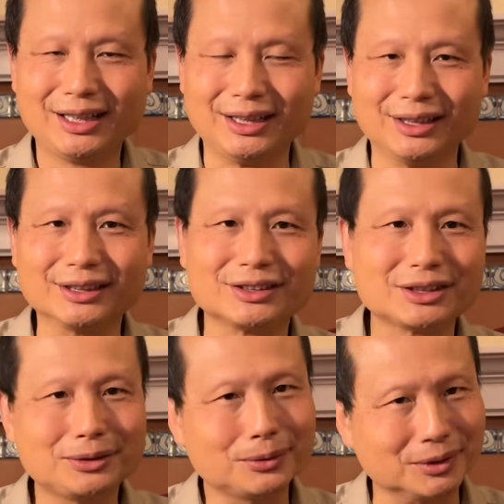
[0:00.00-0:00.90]
一个
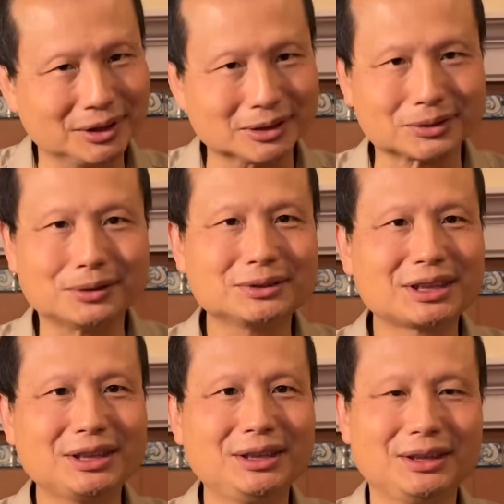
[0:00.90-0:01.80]
新闻的周
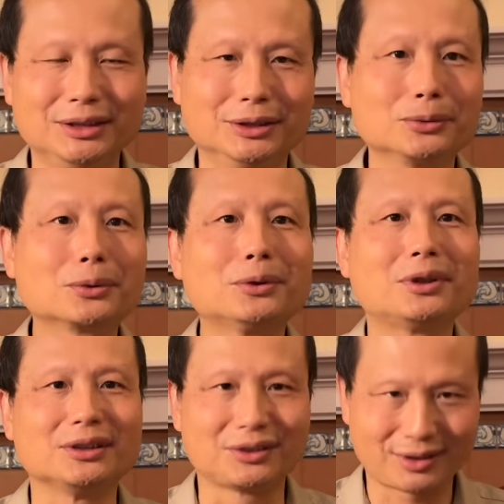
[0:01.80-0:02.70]
期已经
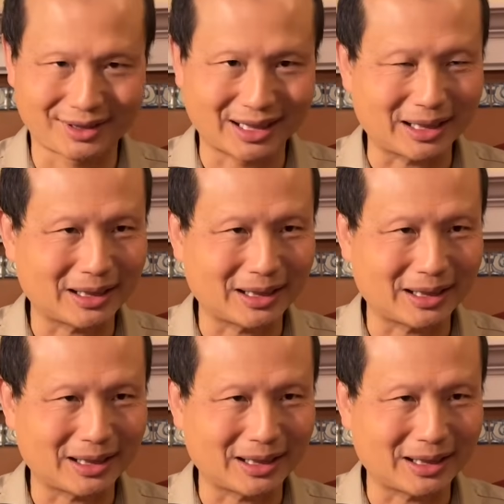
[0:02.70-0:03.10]
过去了，